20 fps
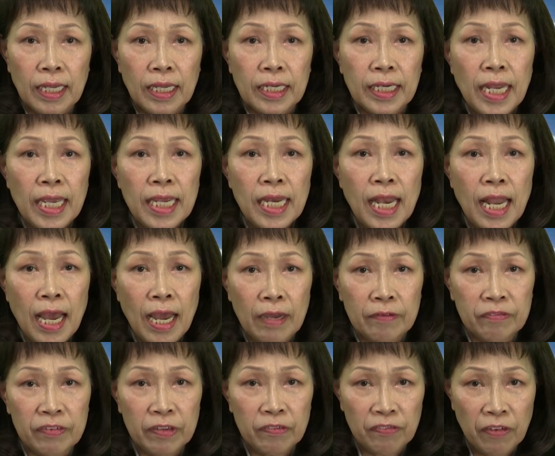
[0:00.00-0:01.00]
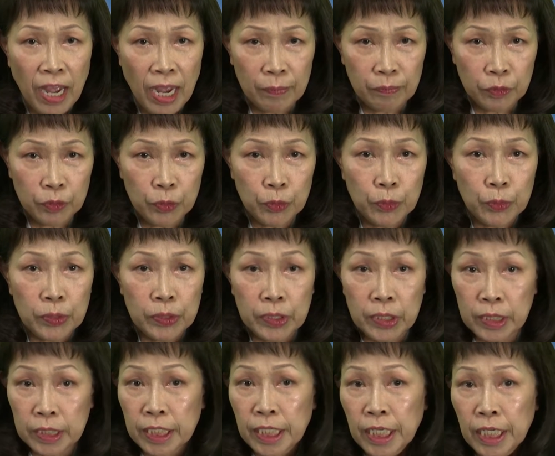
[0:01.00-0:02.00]
Đây là vi phạm
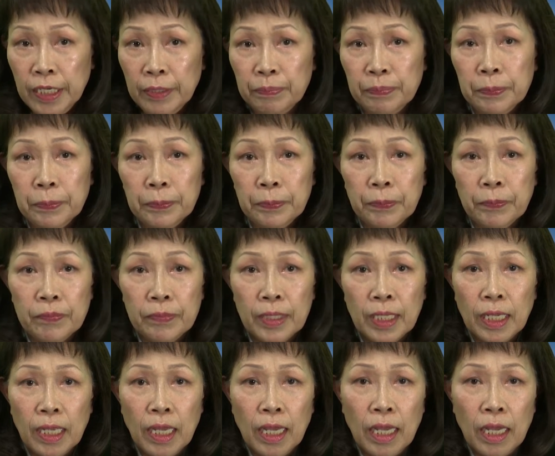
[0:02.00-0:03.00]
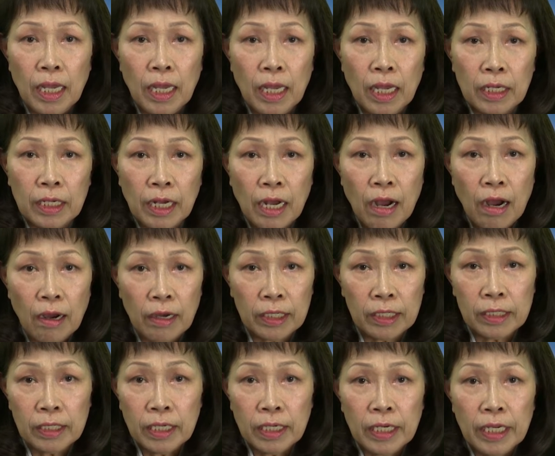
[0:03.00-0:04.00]
thuộc nhiễm. Còn
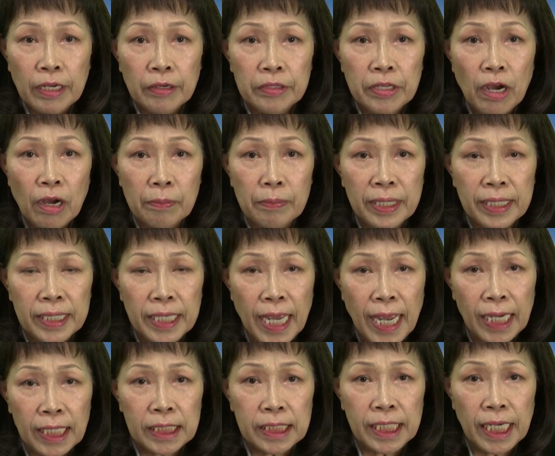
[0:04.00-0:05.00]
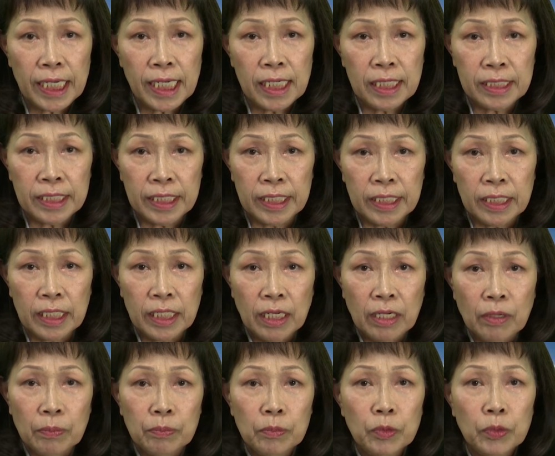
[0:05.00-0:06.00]
nếu do biếng nhác chây lười,
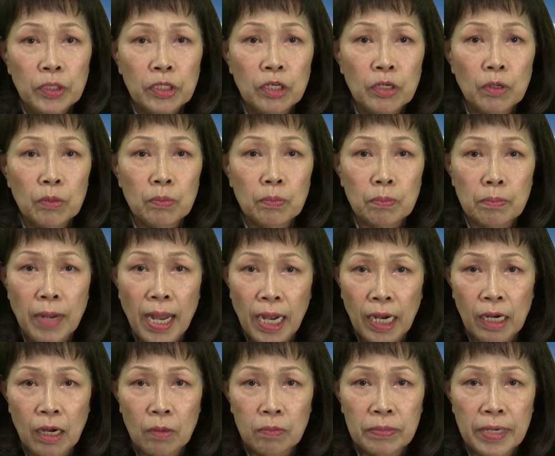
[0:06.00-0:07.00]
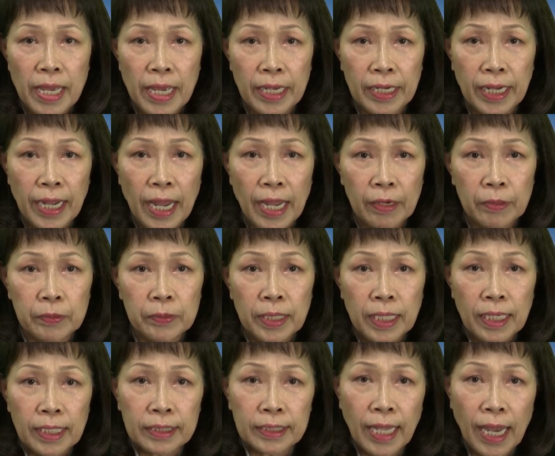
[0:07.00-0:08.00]
buông lung mà không đề cao,
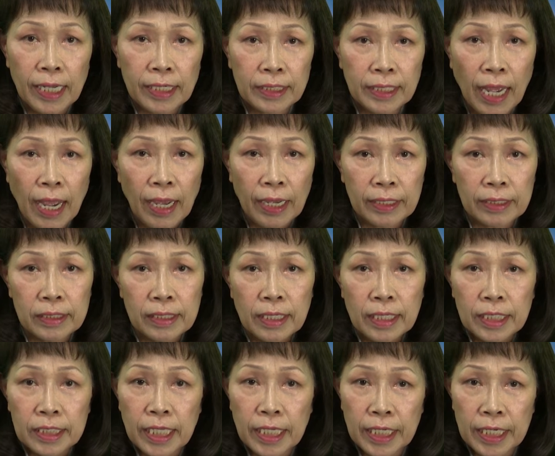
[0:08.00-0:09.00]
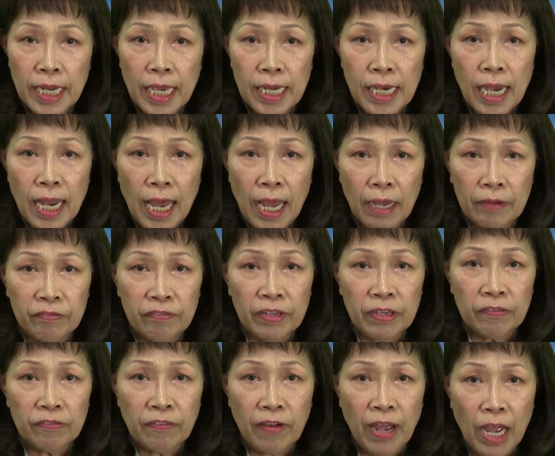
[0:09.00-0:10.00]
tán thán thì đây là
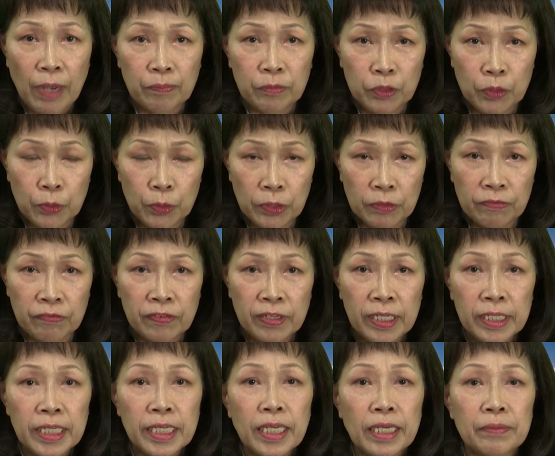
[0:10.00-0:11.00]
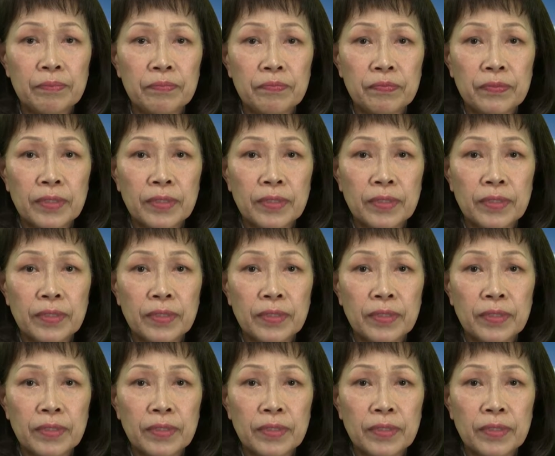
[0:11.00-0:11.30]
vi phạm thuộc phi nhiễm.